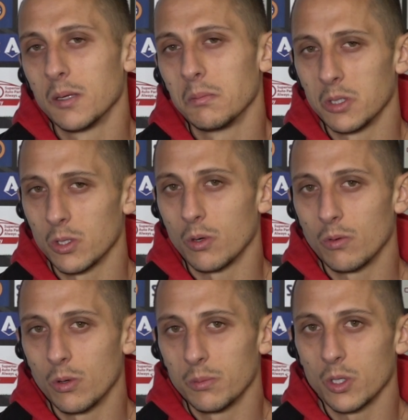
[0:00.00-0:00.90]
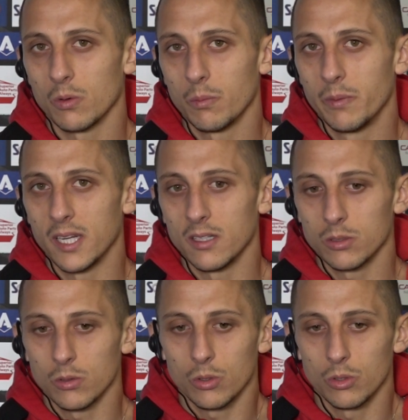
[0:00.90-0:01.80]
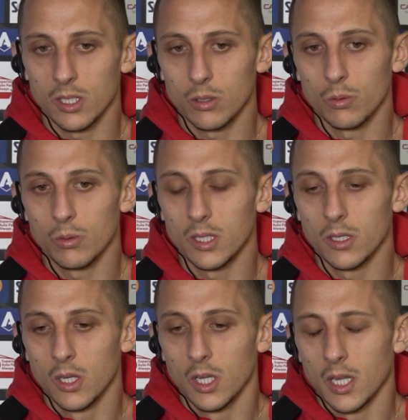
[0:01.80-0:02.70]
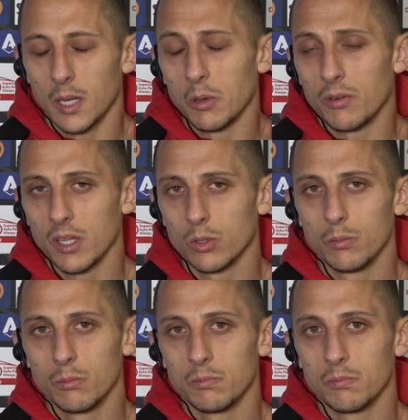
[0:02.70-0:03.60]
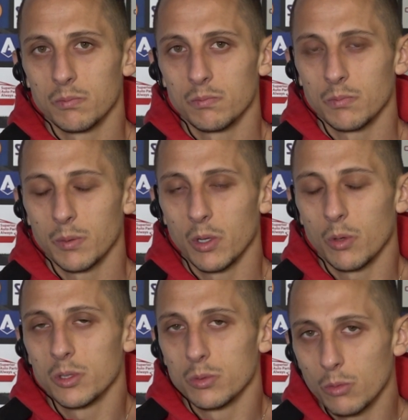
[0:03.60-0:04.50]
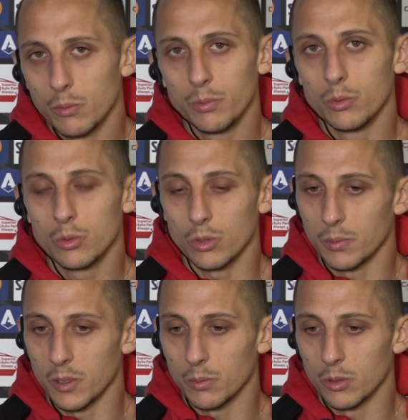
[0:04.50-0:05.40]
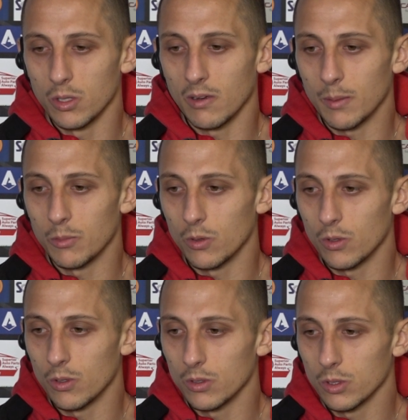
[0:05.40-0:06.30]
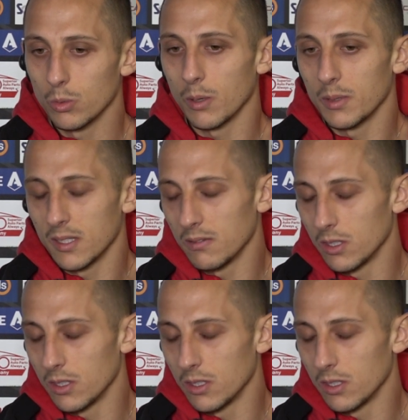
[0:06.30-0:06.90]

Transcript: mi trovo, mi trovo bene, sono contento comunque di abbiamo, un, abbiamo, preso un buon punto, però potevamo sicuramente